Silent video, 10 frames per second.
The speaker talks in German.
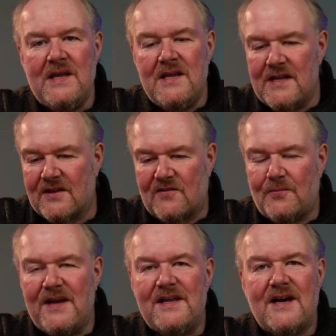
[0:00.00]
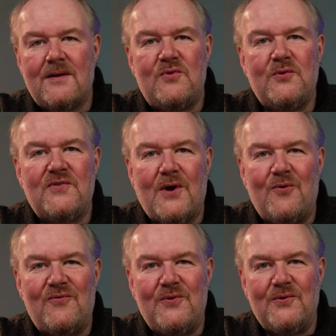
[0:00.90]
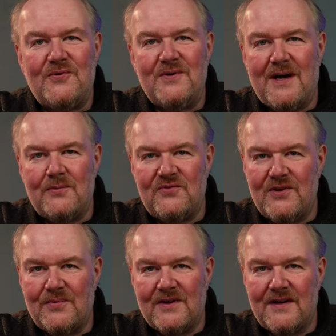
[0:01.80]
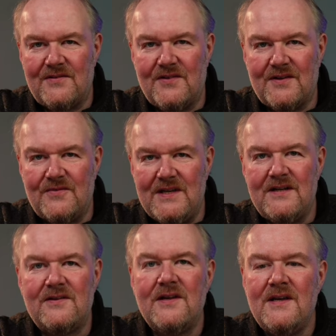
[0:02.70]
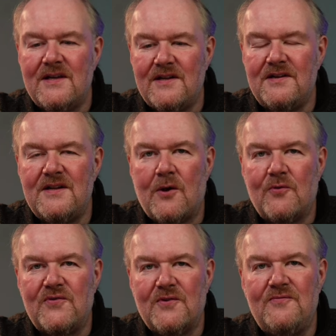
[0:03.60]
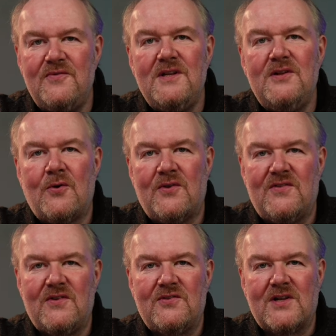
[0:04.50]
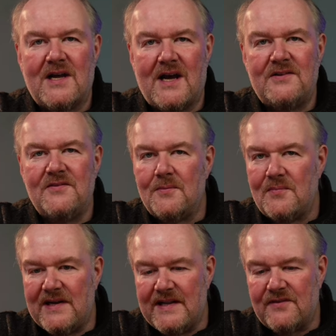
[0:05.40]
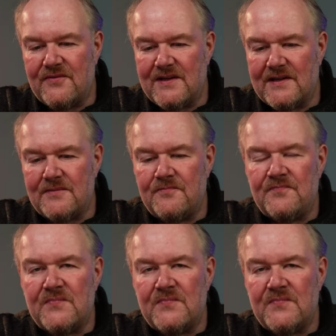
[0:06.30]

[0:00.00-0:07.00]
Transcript: Ja, 2K plus Auflösung habe ich ja bereits erwähnt, genauso wie 90 Grad Blickwinkel.